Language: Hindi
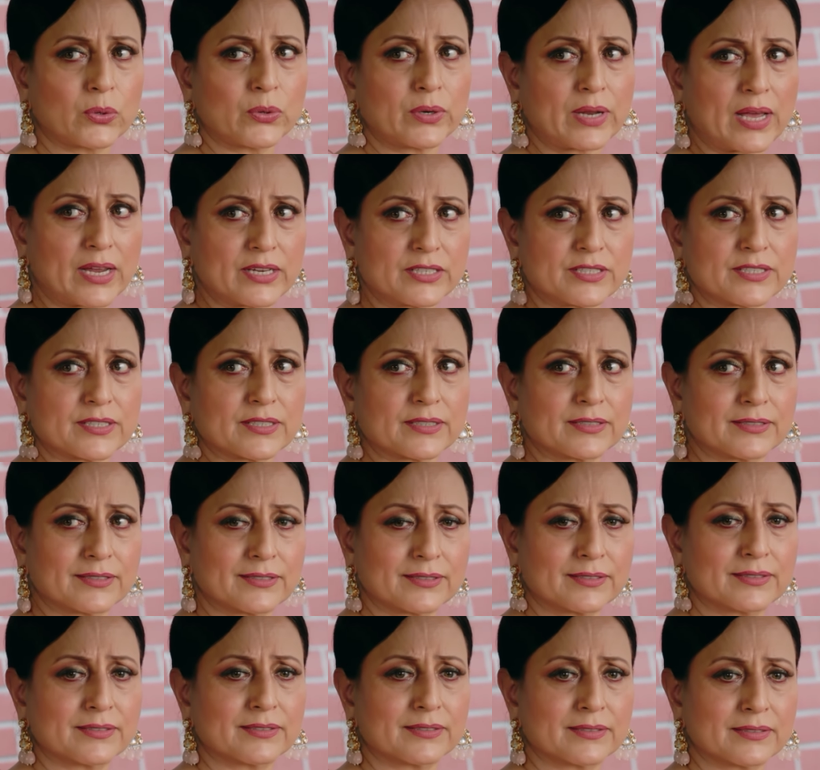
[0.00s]
गुड आइडिया
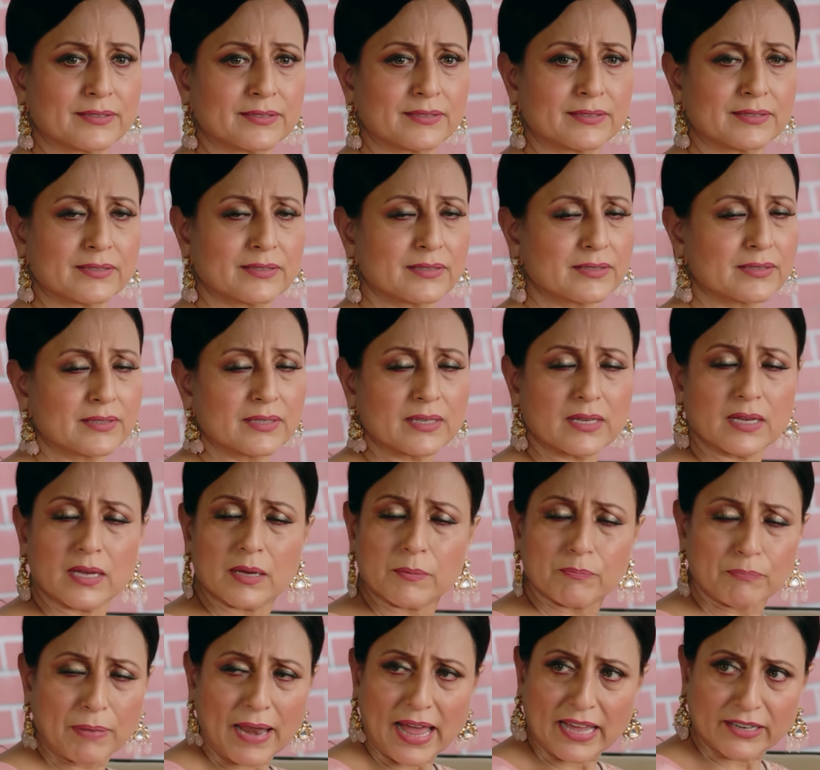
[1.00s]

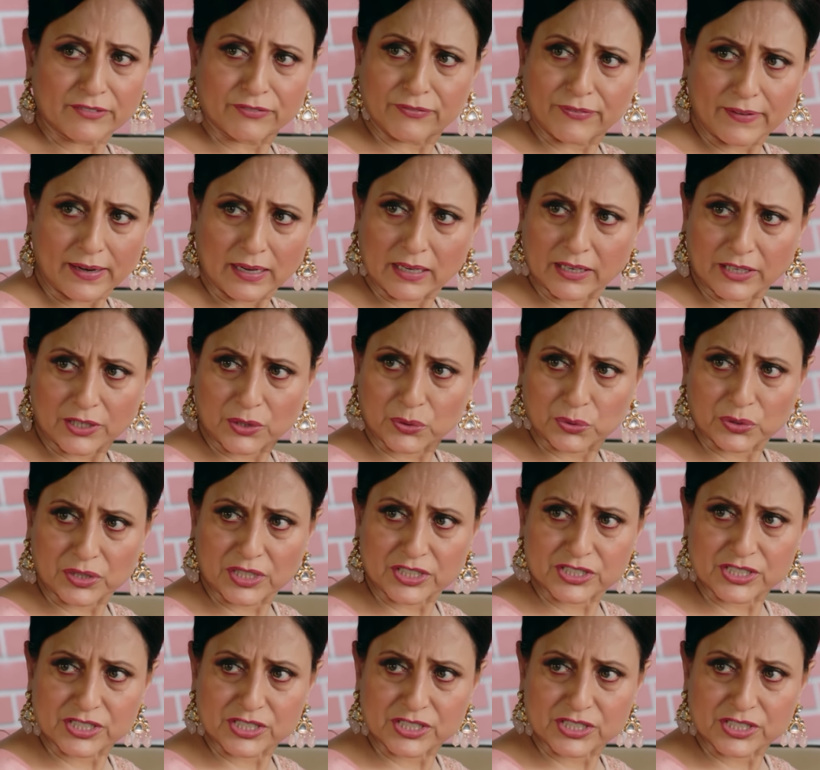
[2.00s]
प्लान फेल नहीं होना